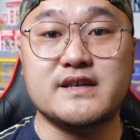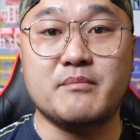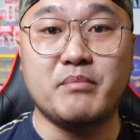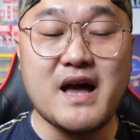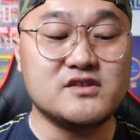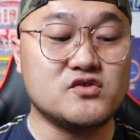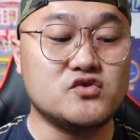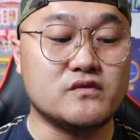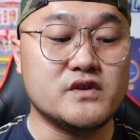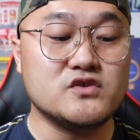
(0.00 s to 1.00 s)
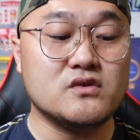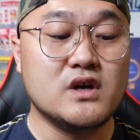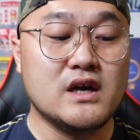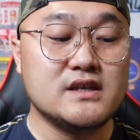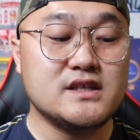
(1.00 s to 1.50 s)
在八十九分钟
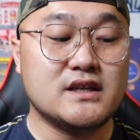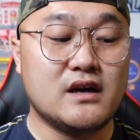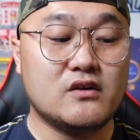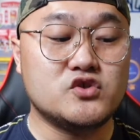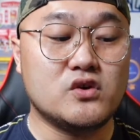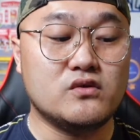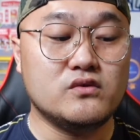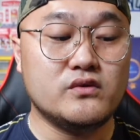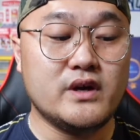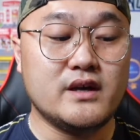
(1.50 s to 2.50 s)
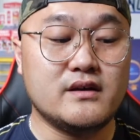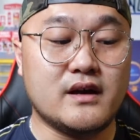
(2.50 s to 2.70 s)
接到球队